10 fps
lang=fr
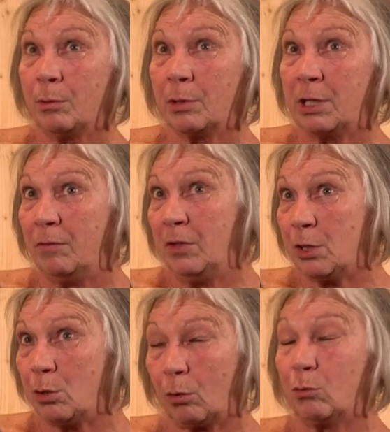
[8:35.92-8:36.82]
qui venaient
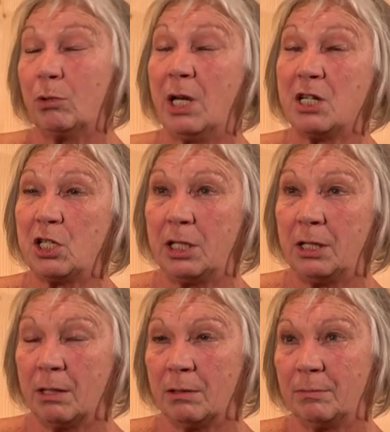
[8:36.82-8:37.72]
surtout de la
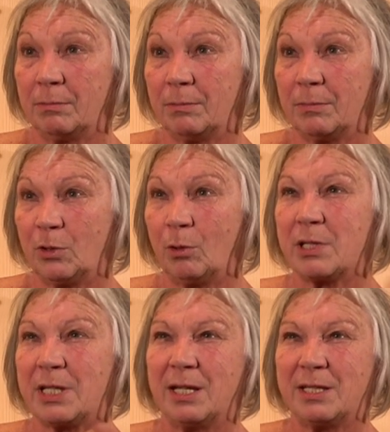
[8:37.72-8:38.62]
Chine.
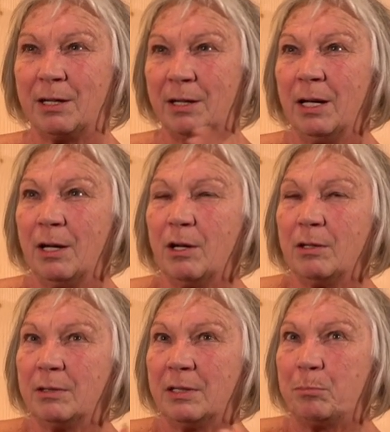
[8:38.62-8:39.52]
Donc ça a été
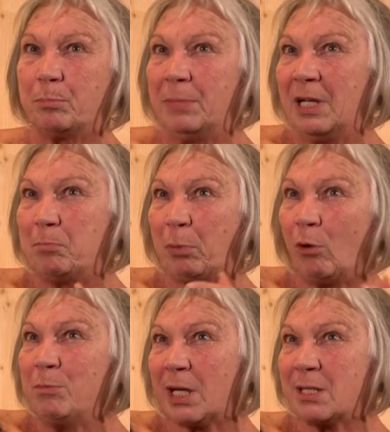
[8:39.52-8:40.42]
les
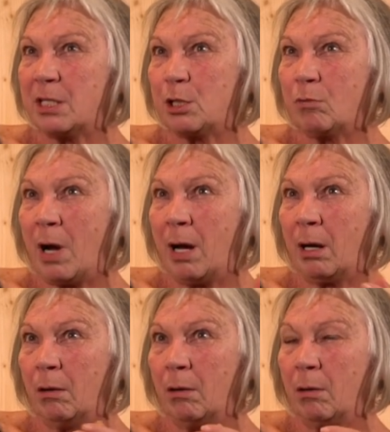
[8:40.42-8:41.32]
premières
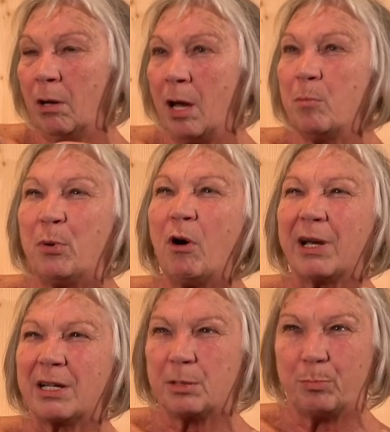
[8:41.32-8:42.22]
histoires euh,
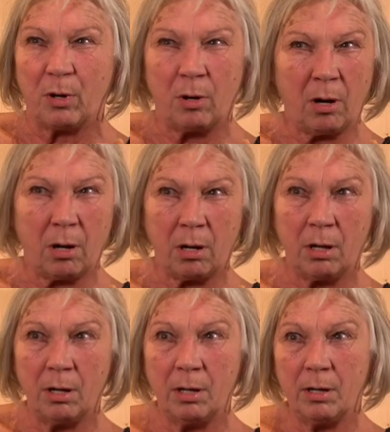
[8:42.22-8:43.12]
import-export,
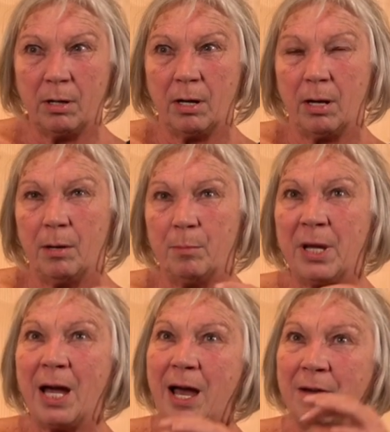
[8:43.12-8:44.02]

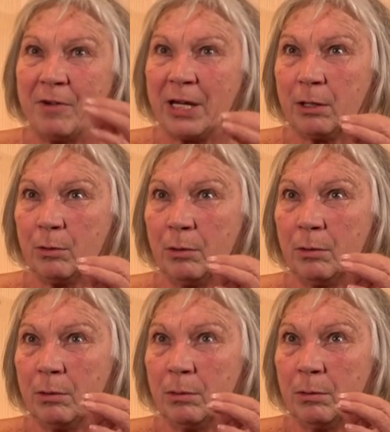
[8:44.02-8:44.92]
mais avec,
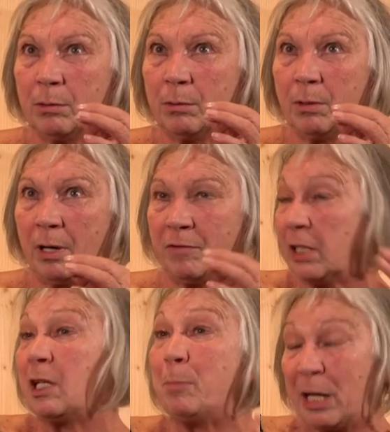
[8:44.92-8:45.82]
euh,
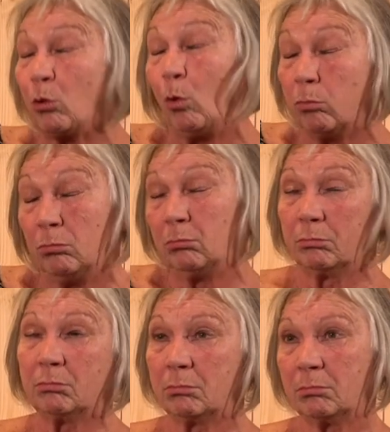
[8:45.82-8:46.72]
avec des patrons.
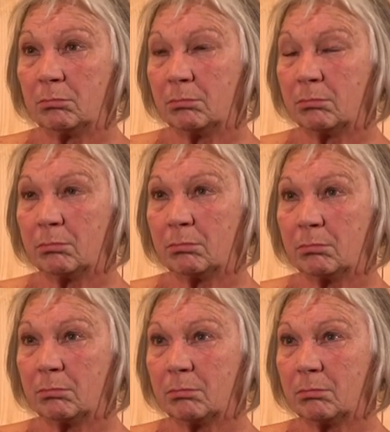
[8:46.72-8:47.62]

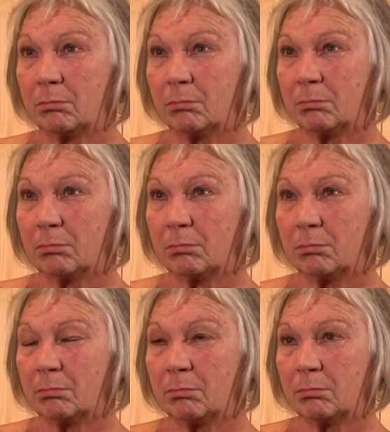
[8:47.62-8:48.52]
D'accord.
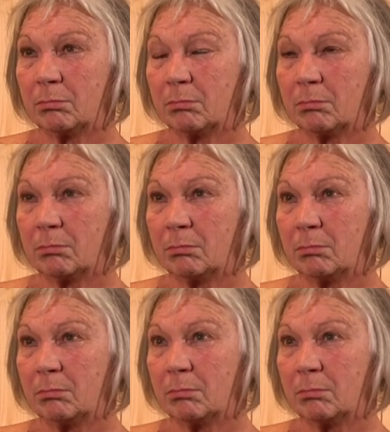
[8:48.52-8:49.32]
Et alors, euh, votre